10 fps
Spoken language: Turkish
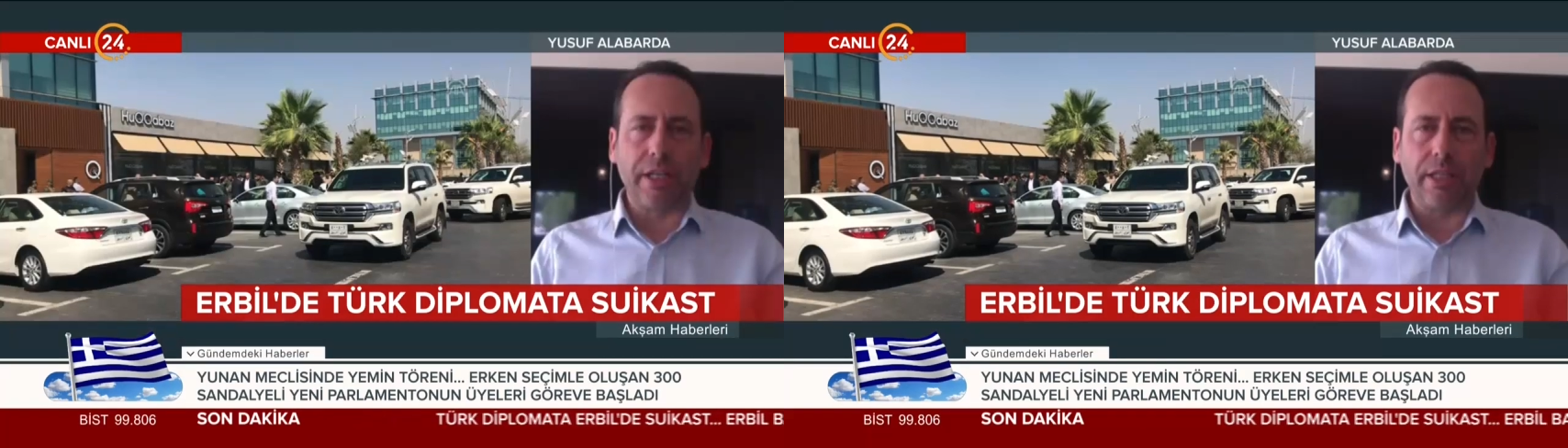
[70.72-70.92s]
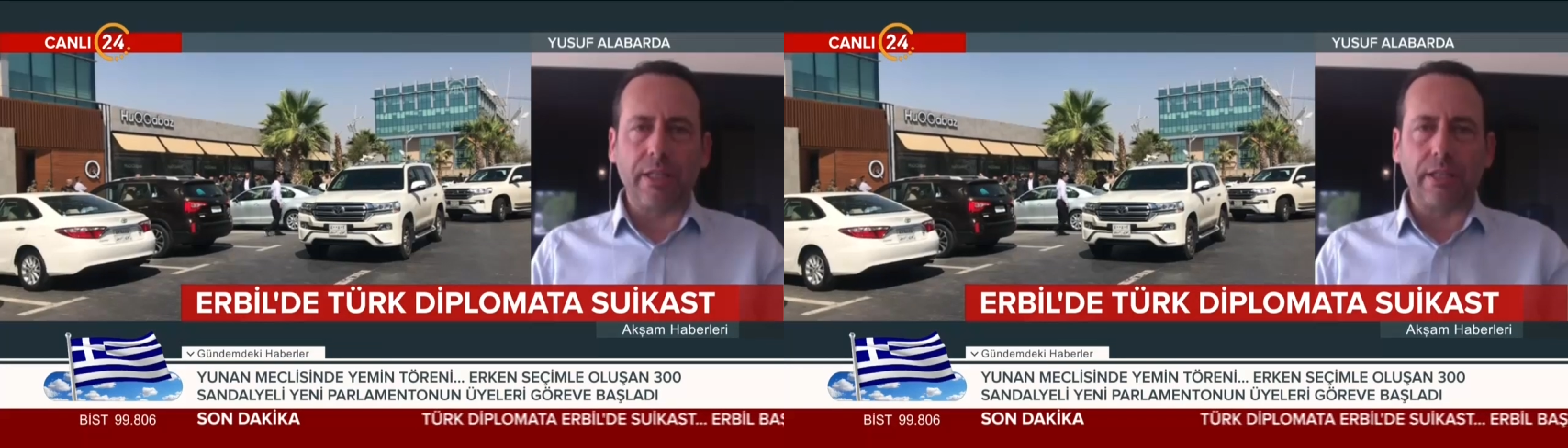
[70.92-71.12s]

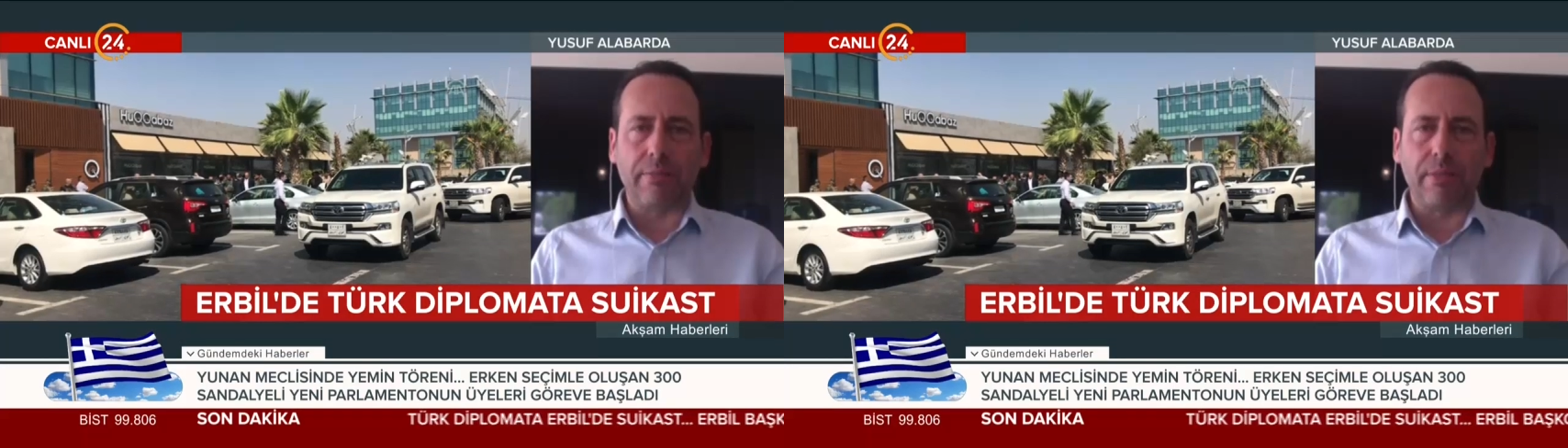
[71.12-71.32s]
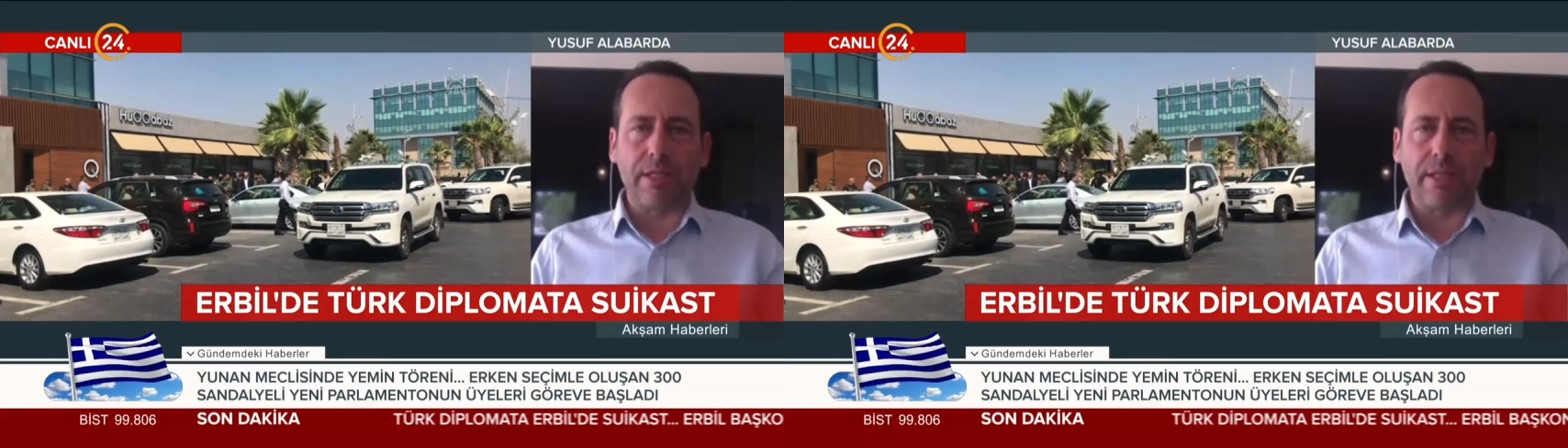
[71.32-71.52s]
şehit
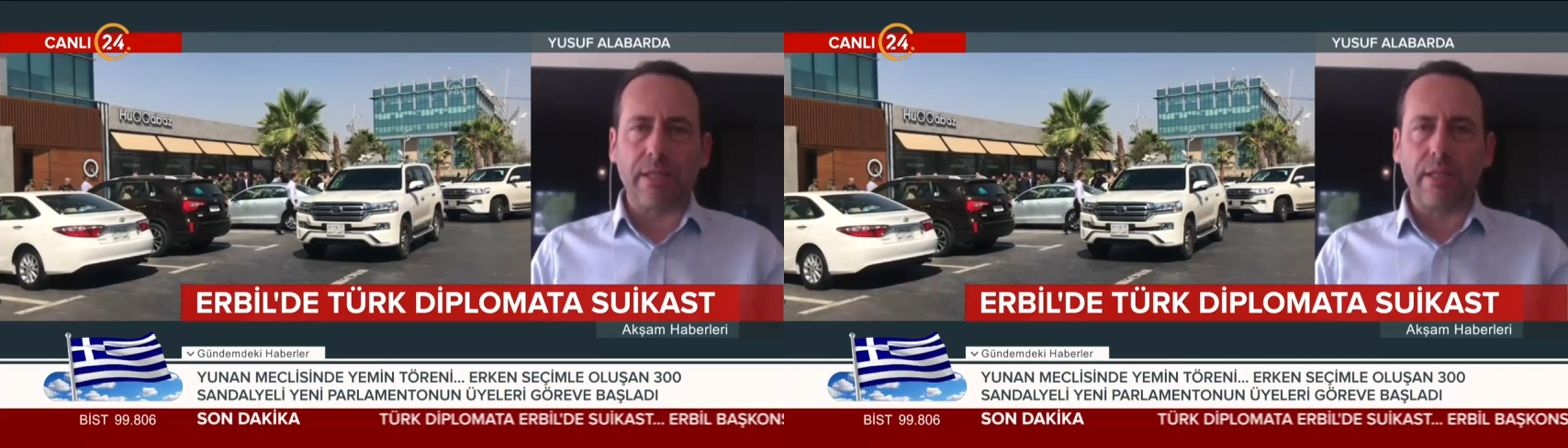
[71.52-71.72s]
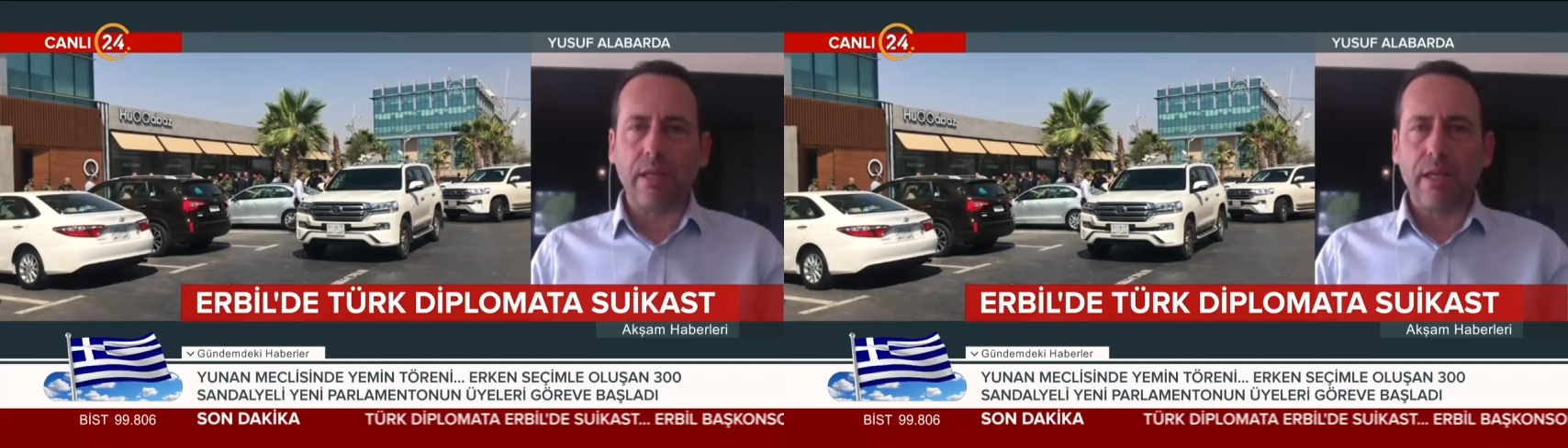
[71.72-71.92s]

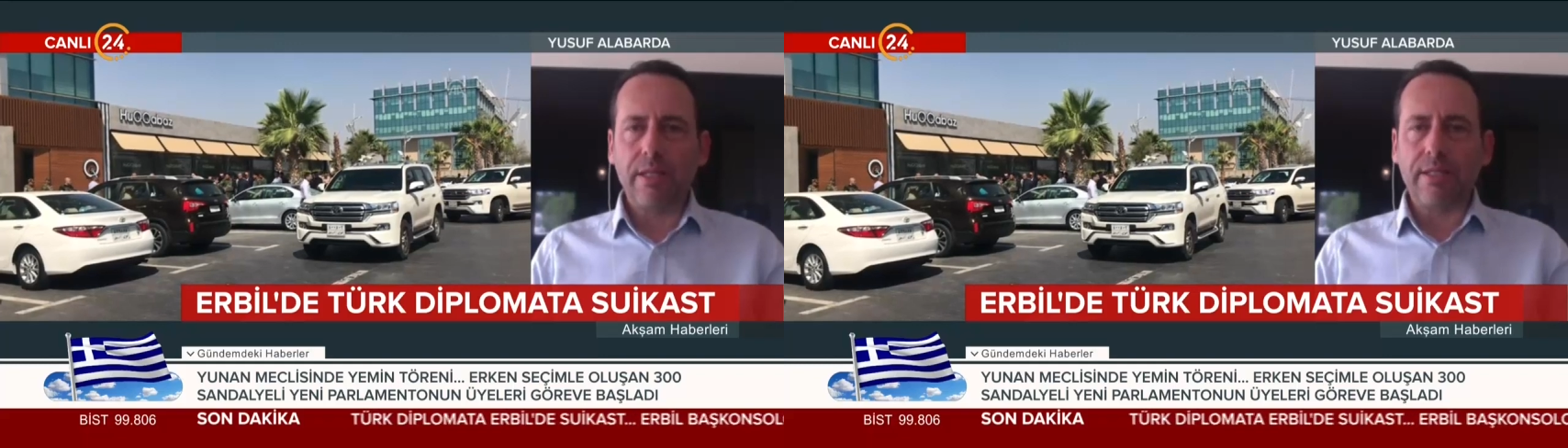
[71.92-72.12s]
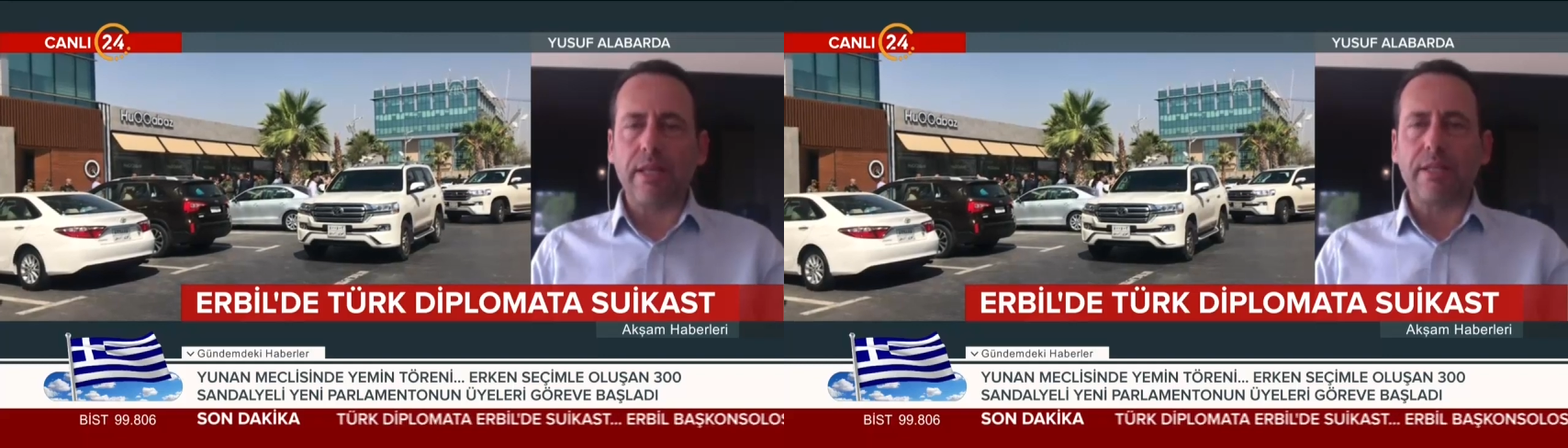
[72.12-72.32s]
edilmesi
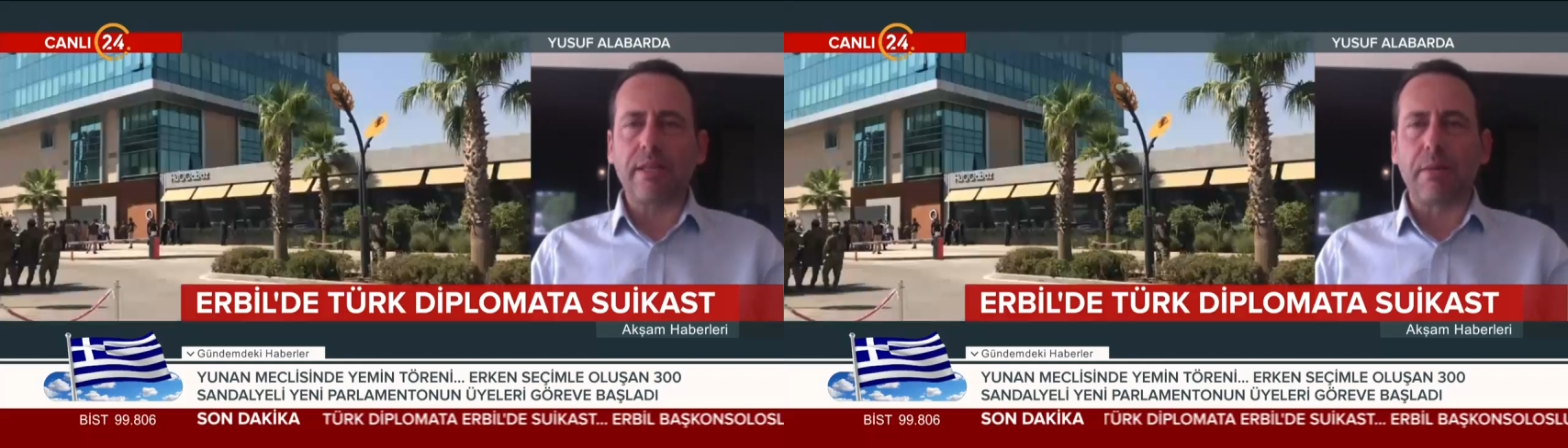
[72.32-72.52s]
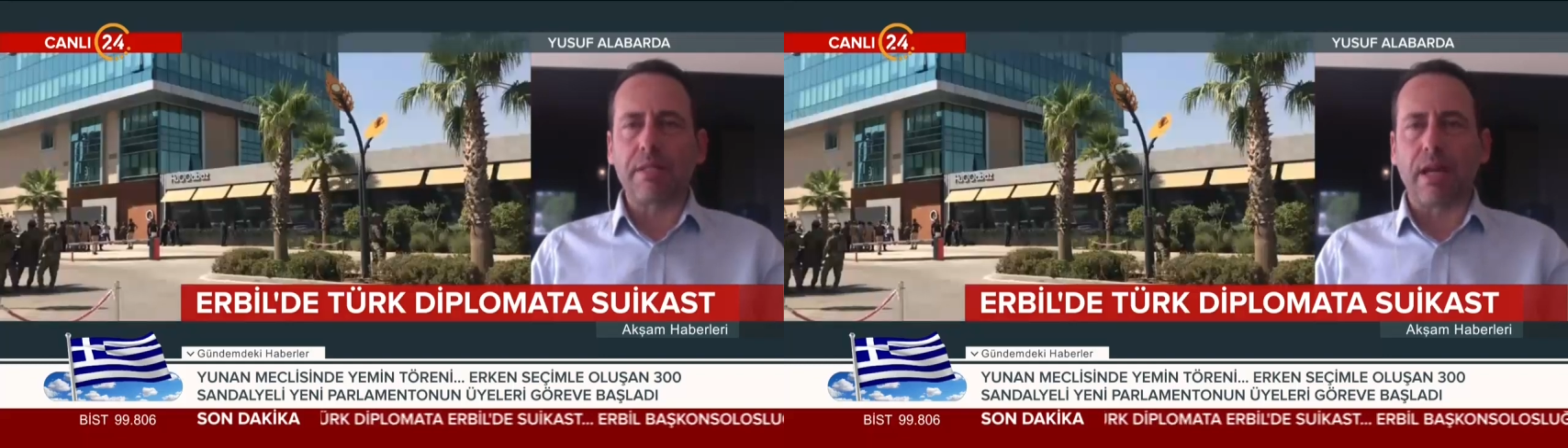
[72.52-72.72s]
ister
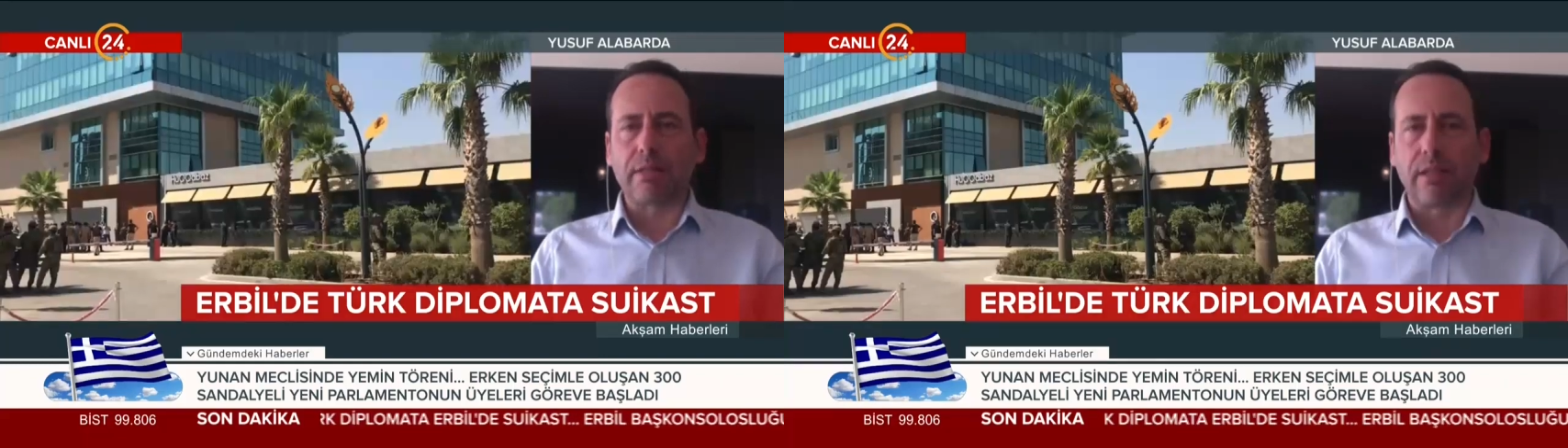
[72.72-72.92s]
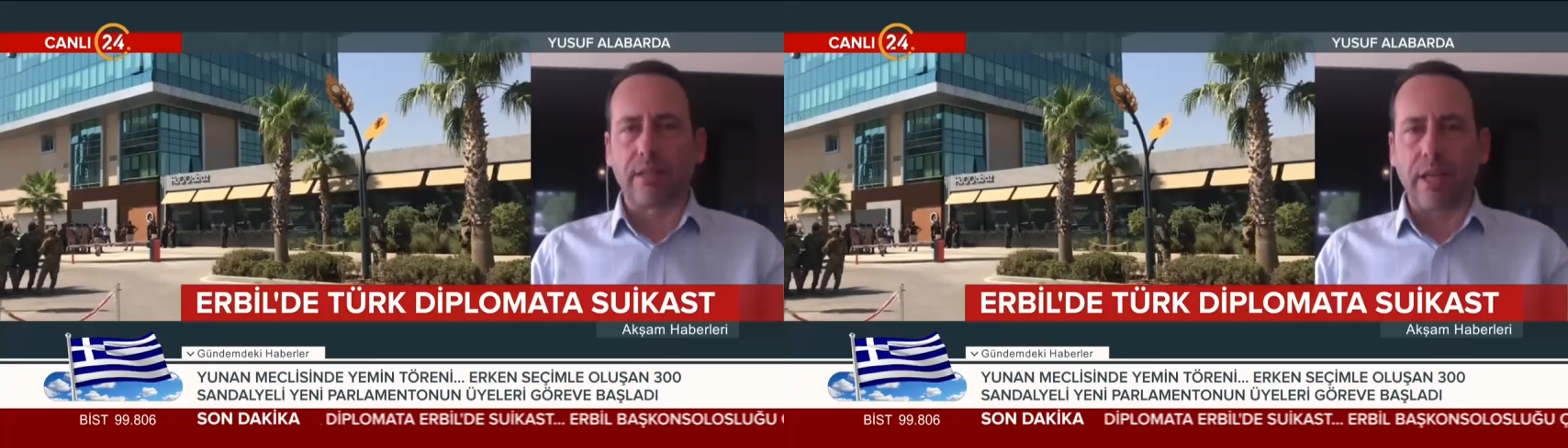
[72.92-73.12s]
istemez
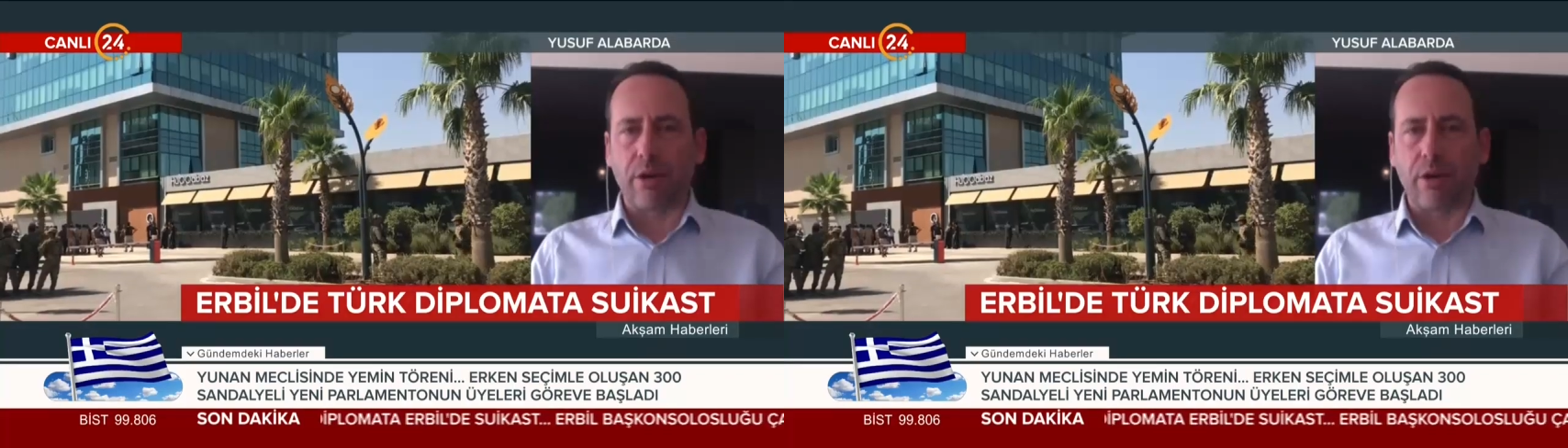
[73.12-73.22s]
akla